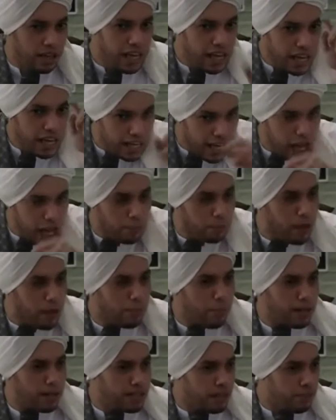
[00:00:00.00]
Kenapa
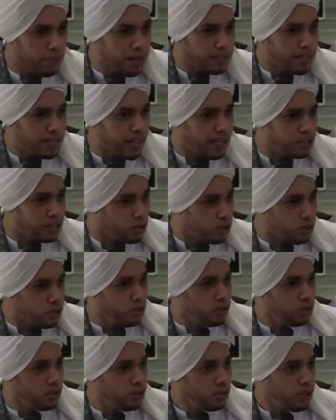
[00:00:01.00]
pada masa itu
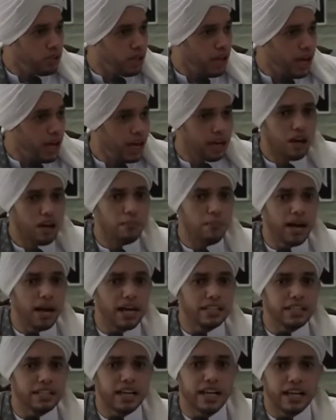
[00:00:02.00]
engkau
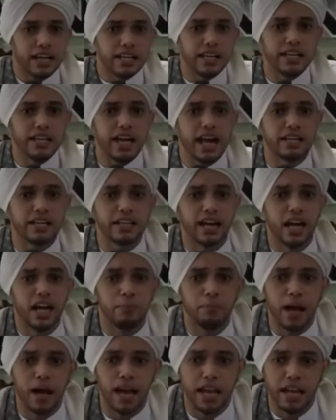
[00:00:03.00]
mengatakan ini adalah
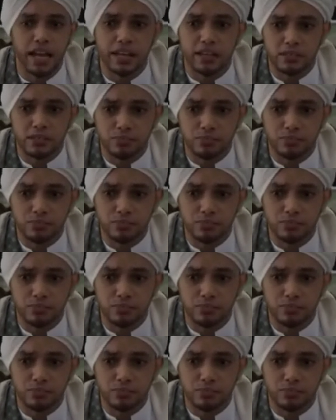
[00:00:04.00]
baik?